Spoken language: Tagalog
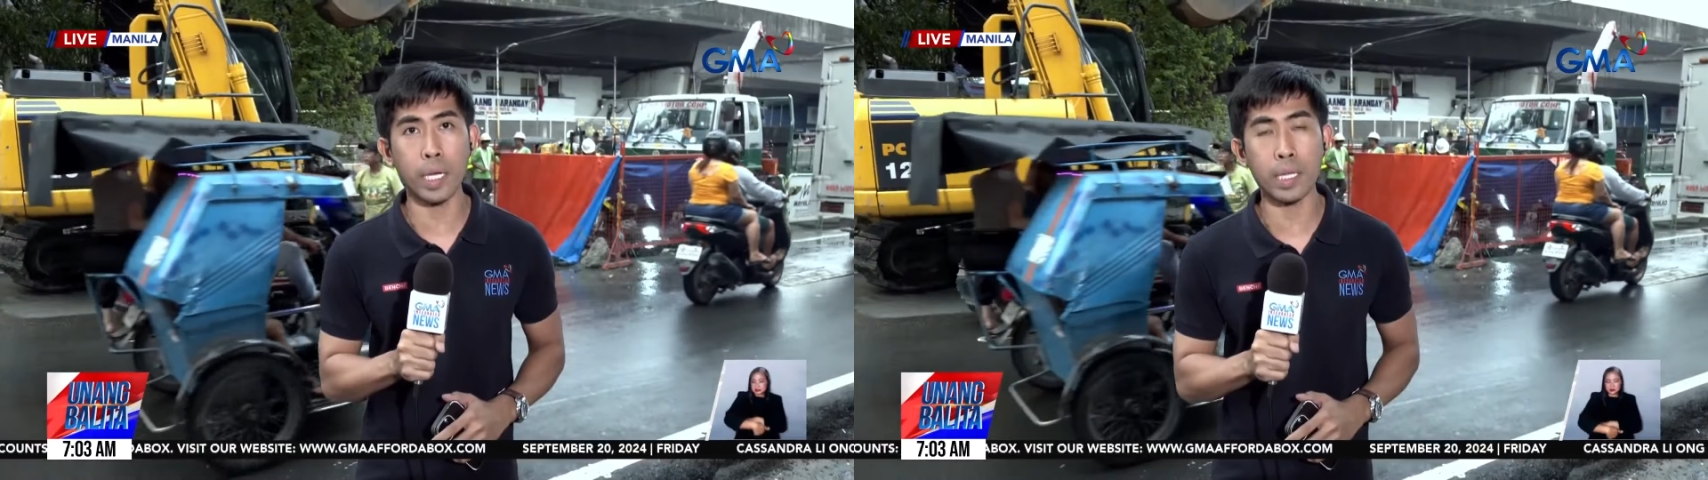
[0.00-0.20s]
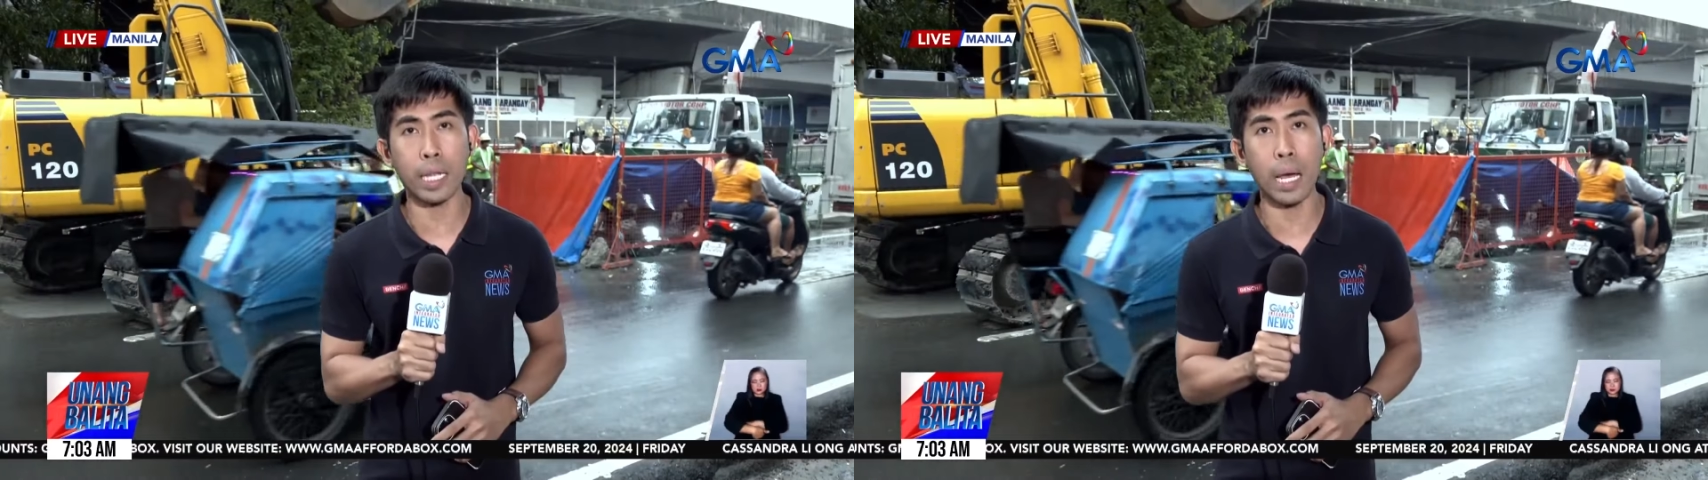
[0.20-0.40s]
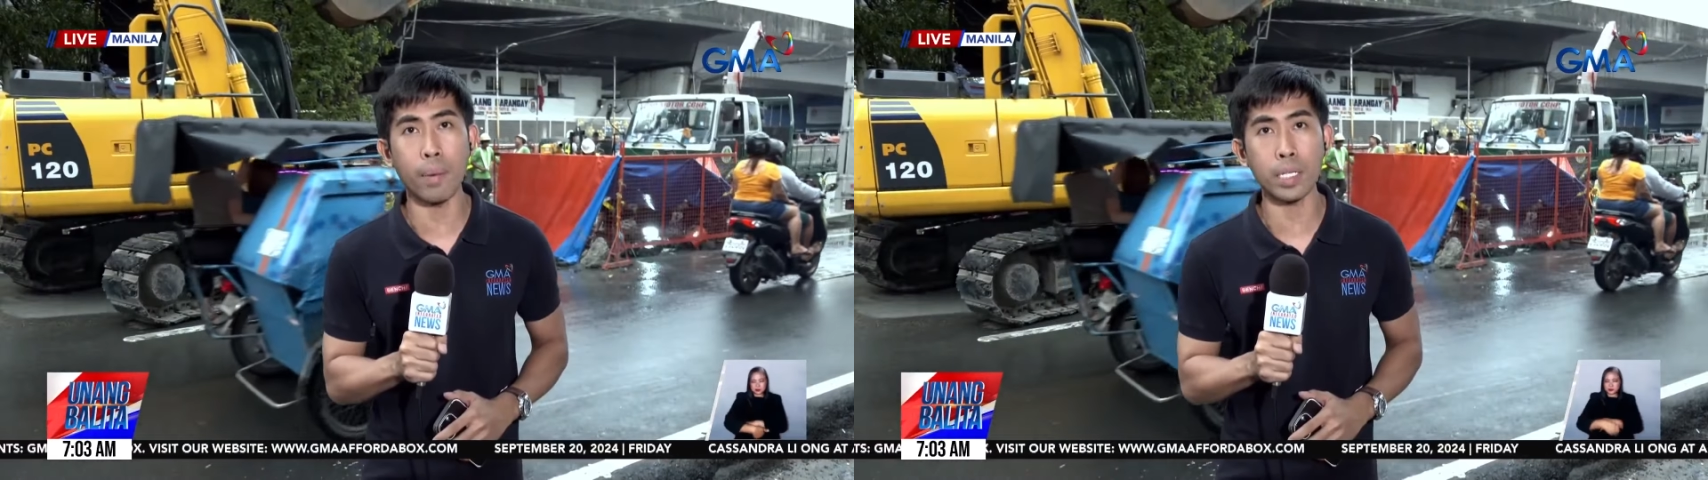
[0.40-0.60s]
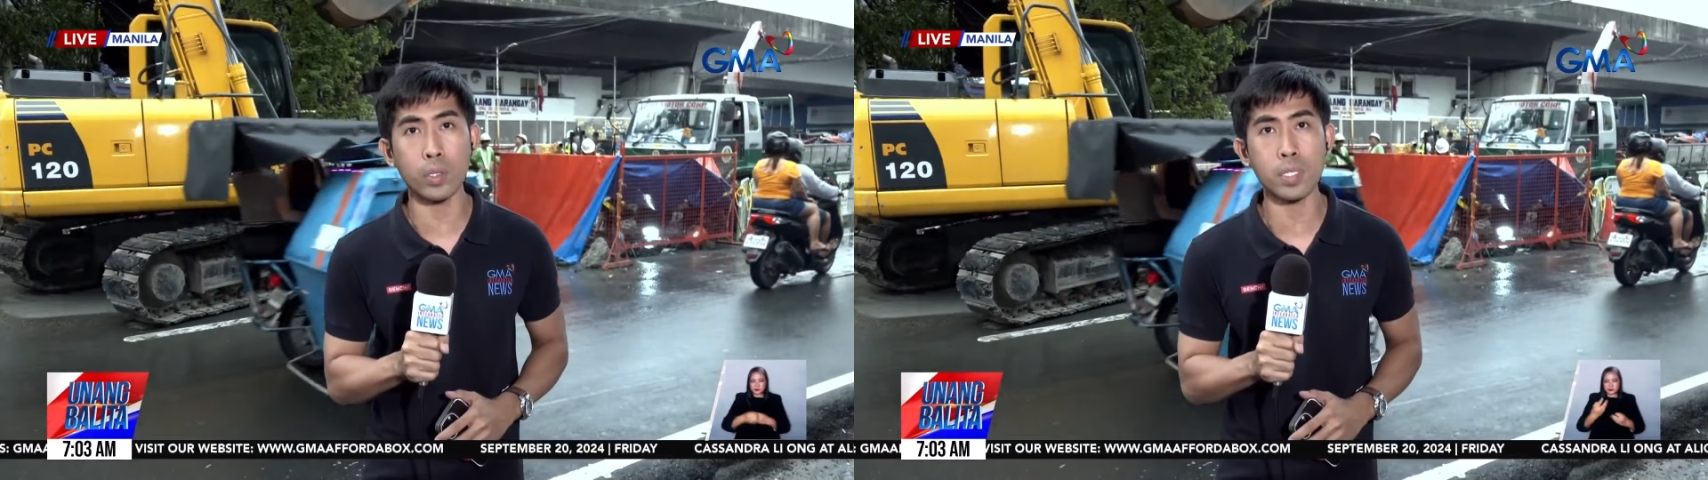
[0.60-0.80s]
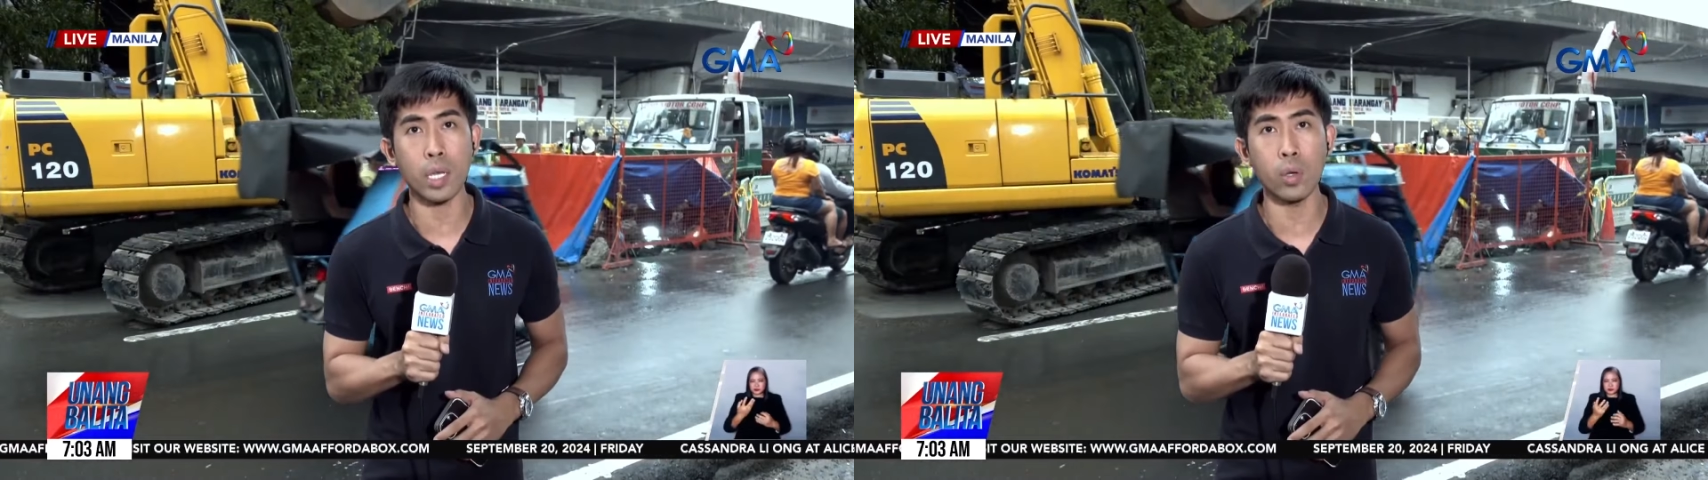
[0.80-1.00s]
hindi lamang
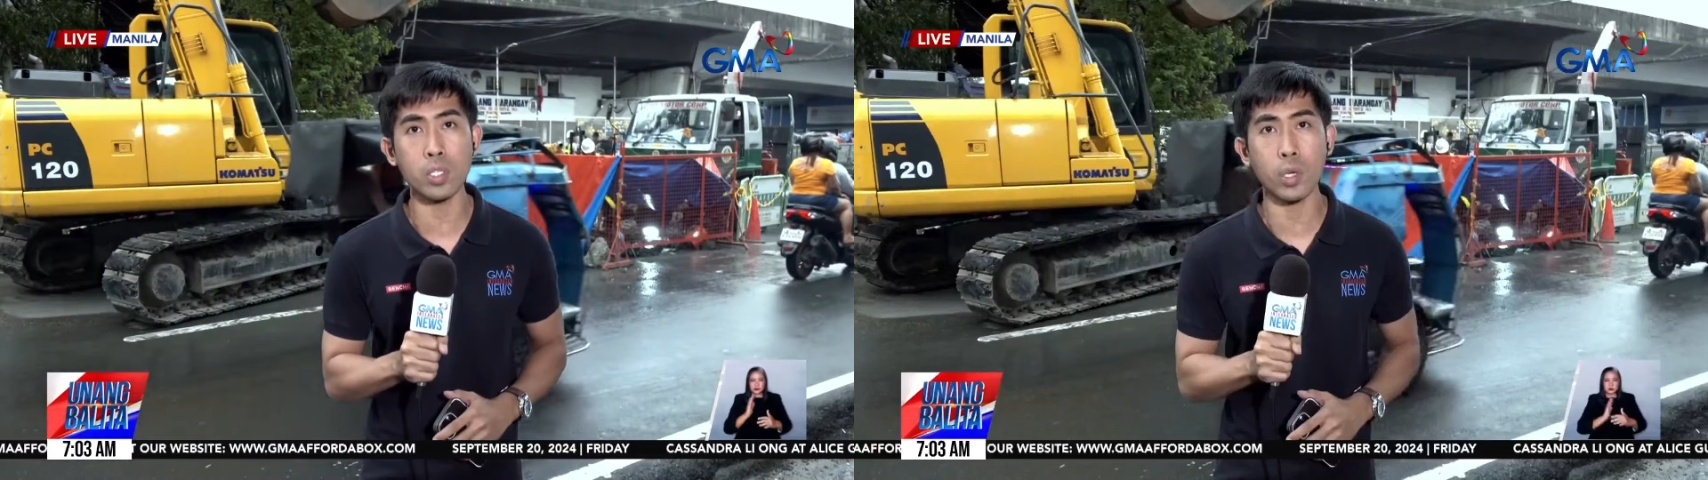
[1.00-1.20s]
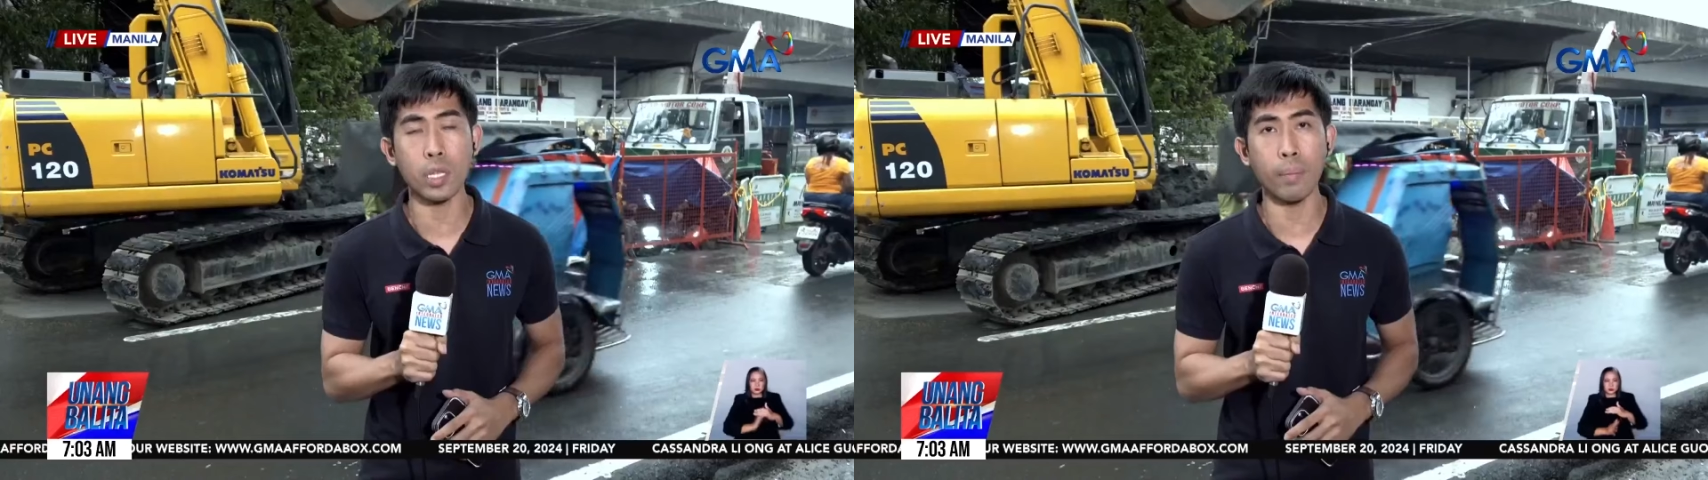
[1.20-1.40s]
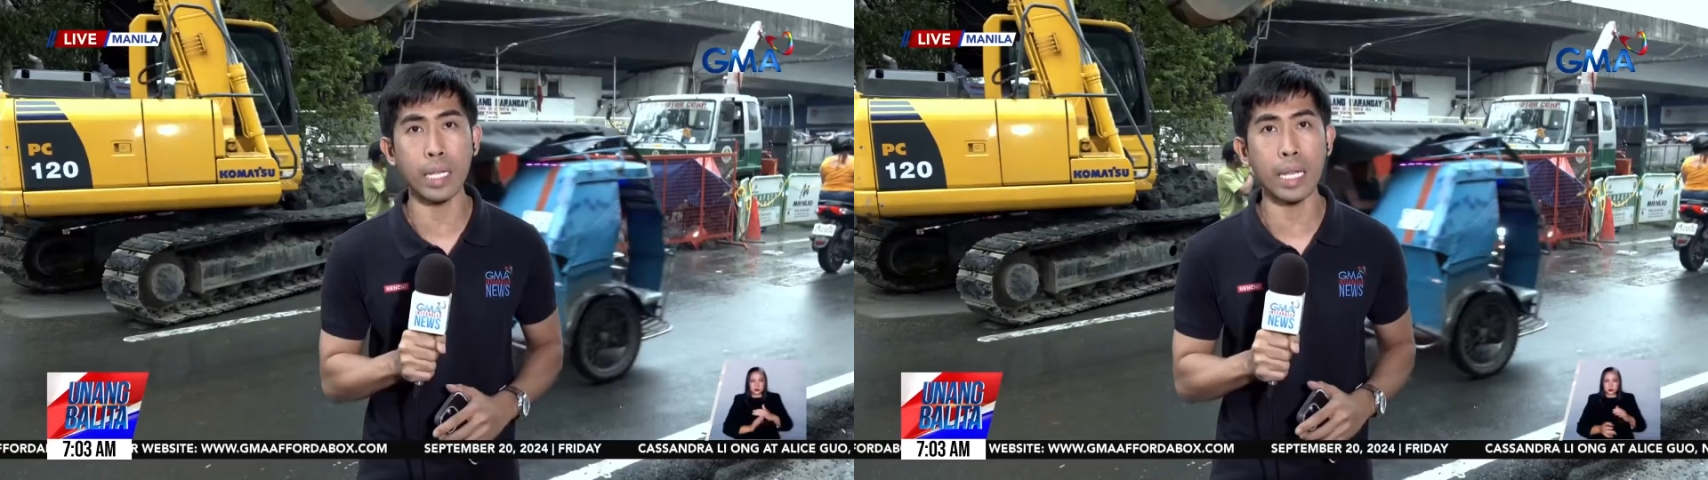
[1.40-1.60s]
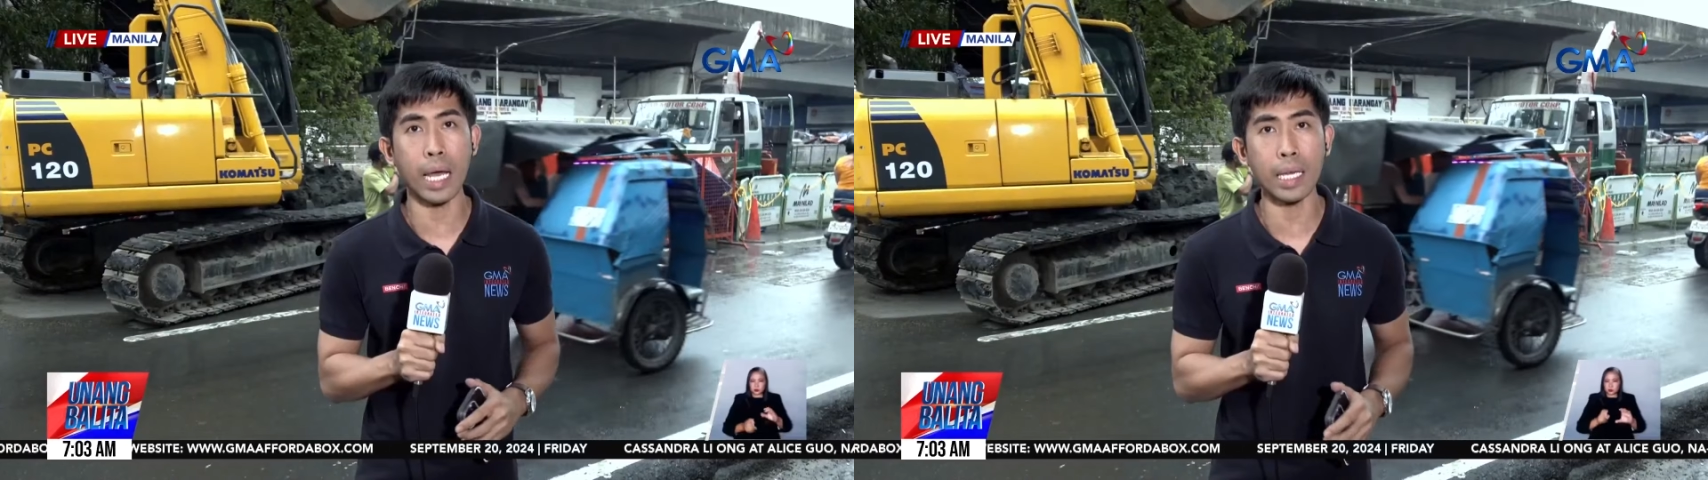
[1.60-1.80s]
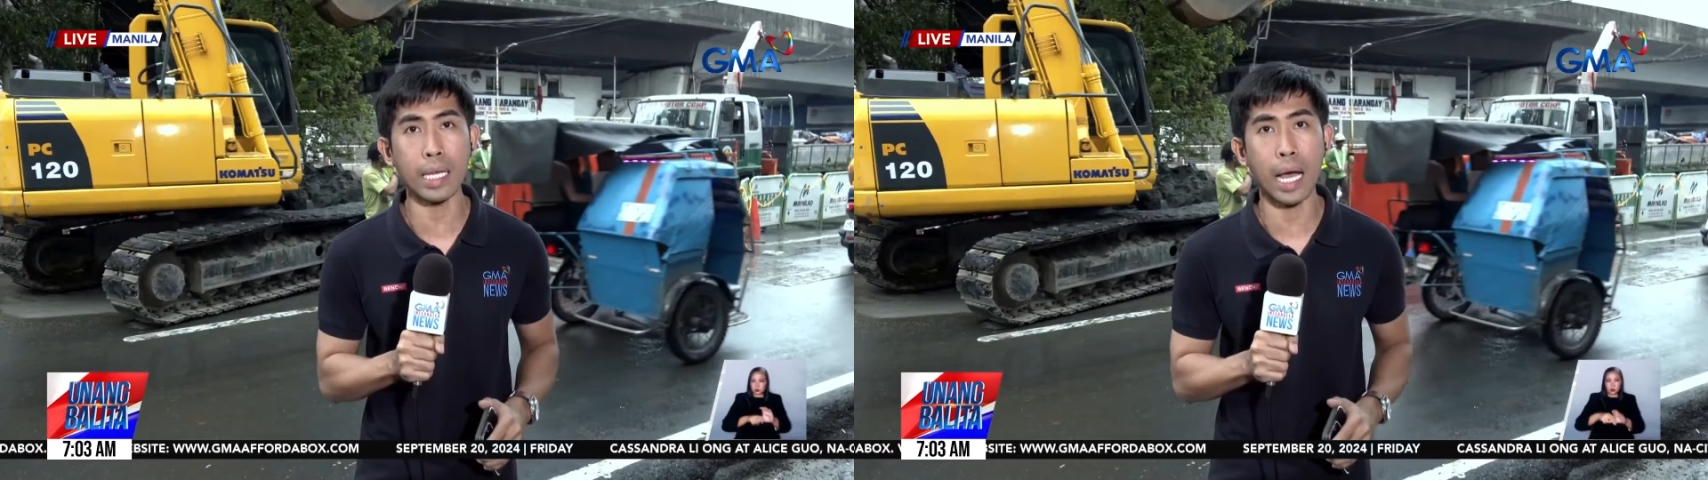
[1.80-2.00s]
dito sa lungsod ng
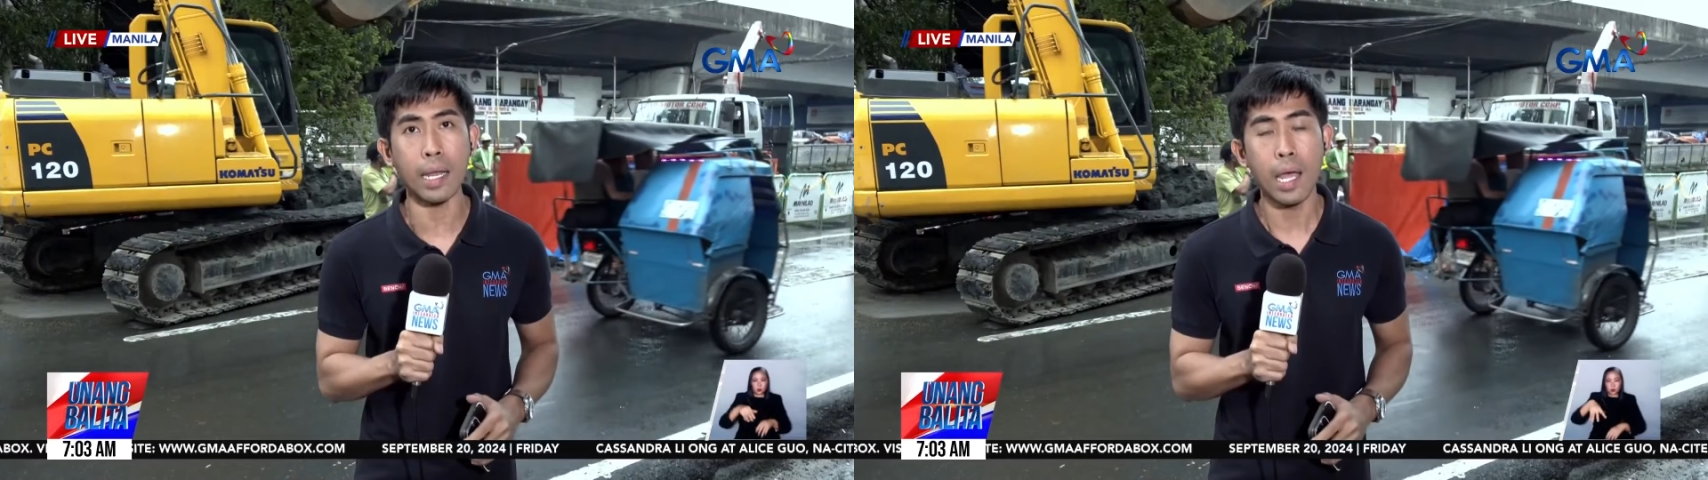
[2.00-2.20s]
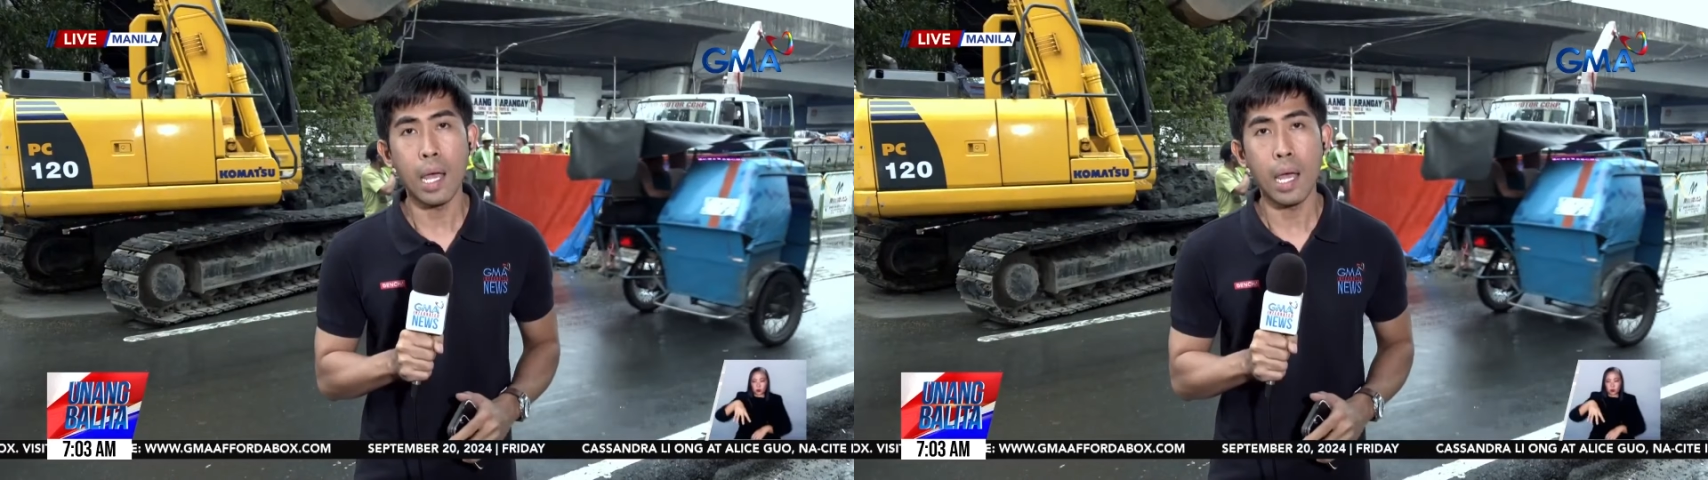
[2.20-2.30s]
Maynila, Igan,